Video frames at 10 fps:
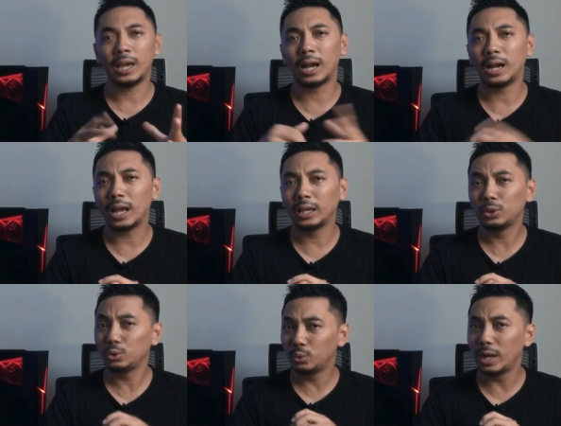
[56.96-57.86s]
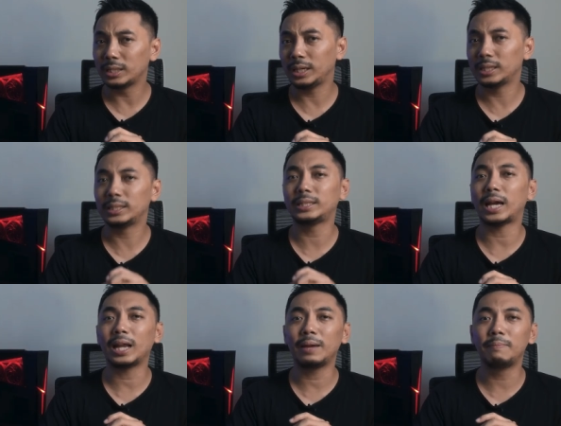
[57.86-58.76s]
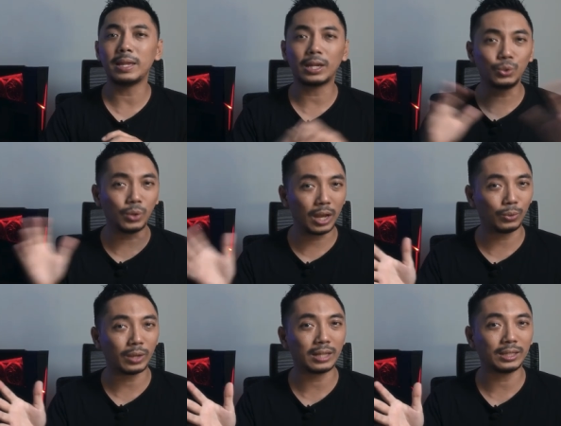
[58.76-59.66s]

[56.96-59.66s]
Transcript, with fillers: Ya nggak gitu juga sih. Secara banyak juga tukang